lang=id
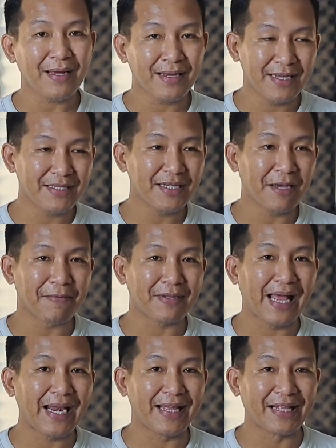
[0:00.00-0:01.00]
ngisinya
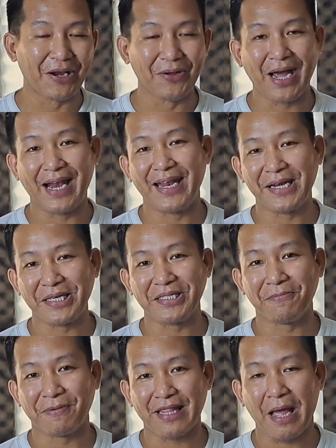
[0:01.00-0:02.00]
pertalite. Kalau kalian ngisi
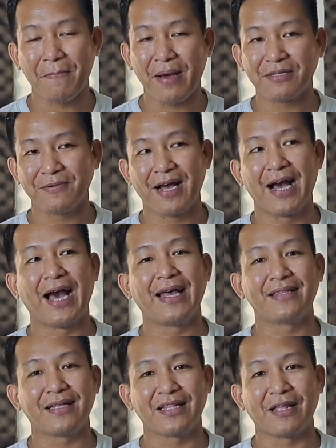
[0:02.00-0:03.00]
pertamax mah nggak
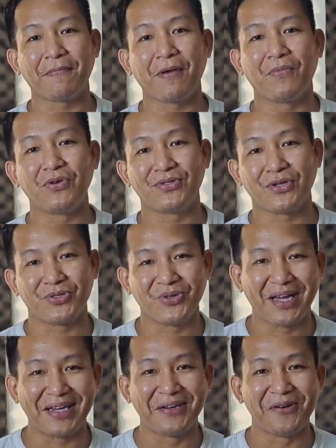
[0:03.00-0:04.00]
ngantri, tapi ya boncos
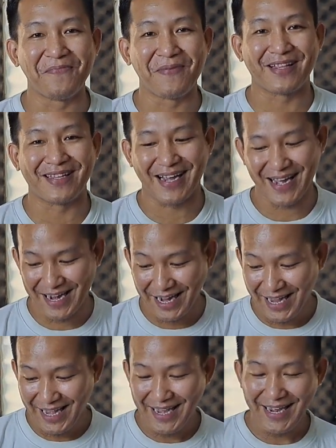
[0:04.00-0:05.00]
juga di dompetnya kan.
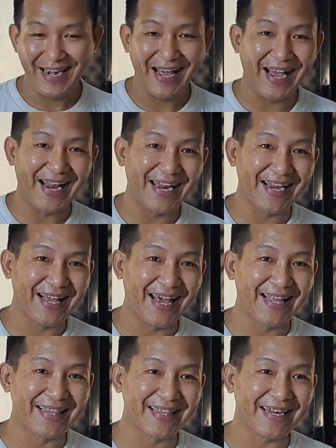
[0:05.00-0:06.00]
Nah kalian
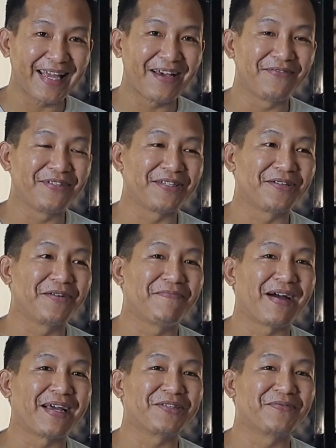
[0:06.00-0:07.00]
ngantri, habis itu
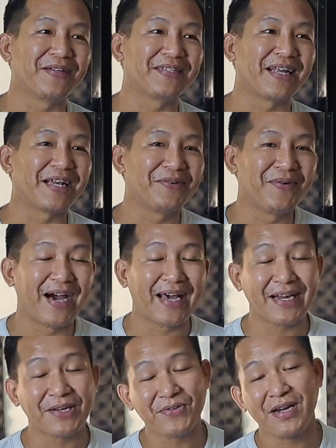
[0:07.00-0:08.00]
dipakai cuma sehari dua
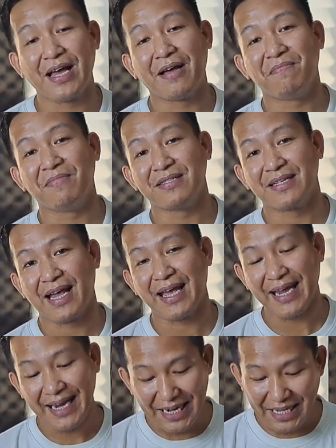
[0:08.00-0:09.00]
hari ya udah habis. Nah
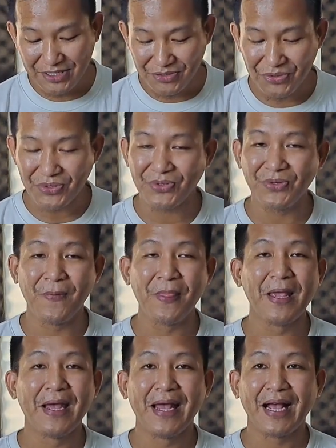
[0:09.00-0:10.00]
ini zuzu
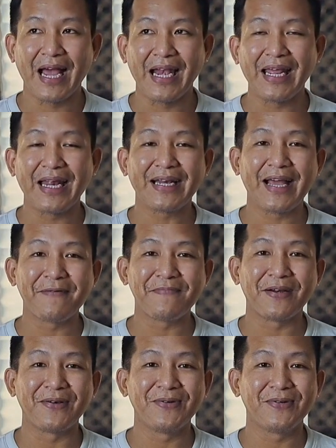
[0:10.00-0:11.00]
kalian nggak
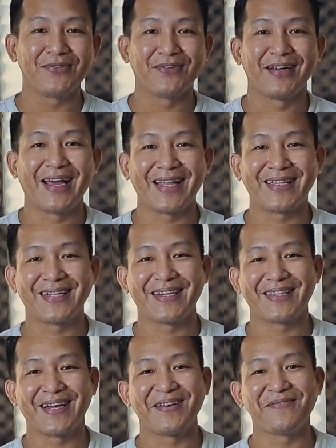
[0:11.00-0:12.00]
perlu ngantri
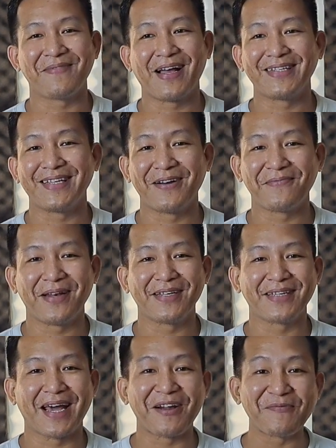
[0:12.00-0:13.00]
terlalu panjang. Apalagi
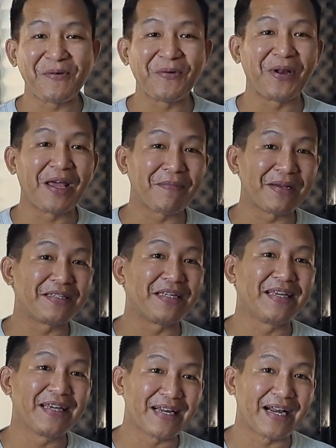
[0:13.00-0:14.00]
sekarang penggunanya masih
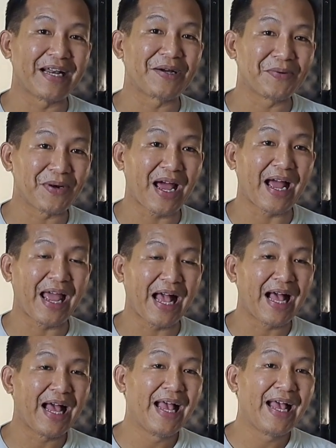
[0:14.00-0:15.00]
rada kurang
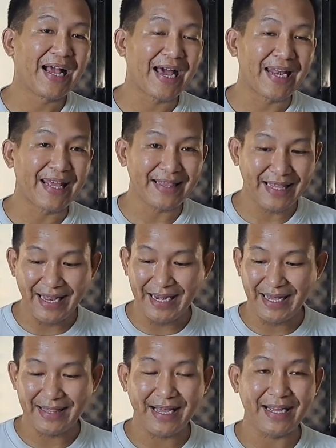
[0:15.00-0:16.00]
ya. Kalian tinggal
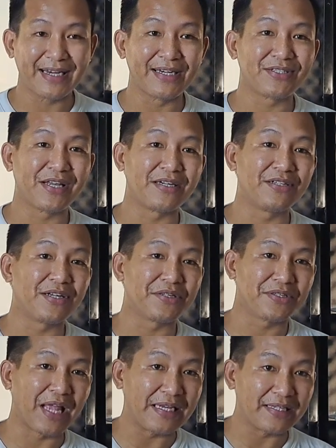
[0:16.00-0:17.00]
datang ke charging
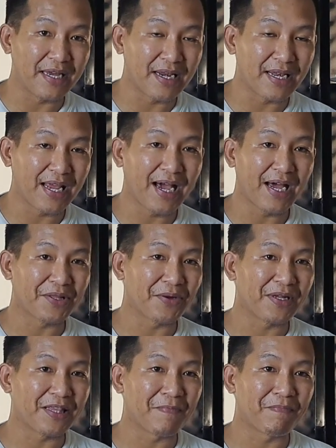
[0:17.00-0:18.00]
stationnya atau
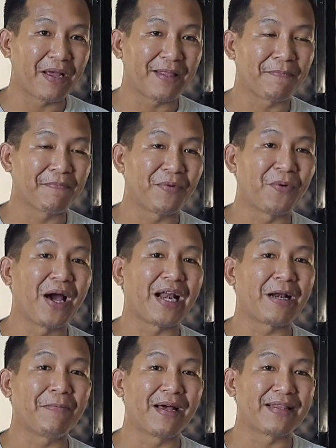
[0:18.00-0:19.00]
ke tempat
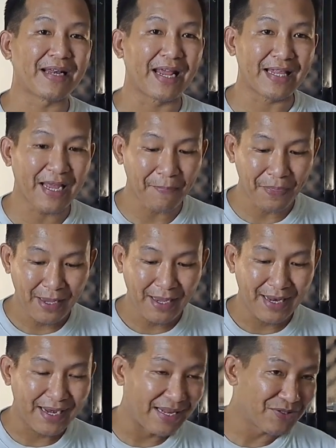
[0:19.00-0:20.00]
penukaran baterainya,
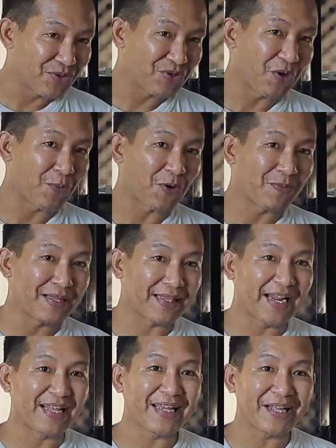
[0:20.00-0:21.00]
langsung copot
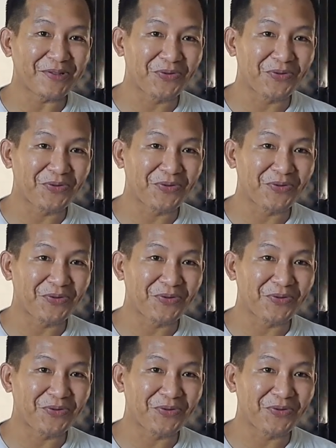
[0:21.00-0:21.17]
baterainya,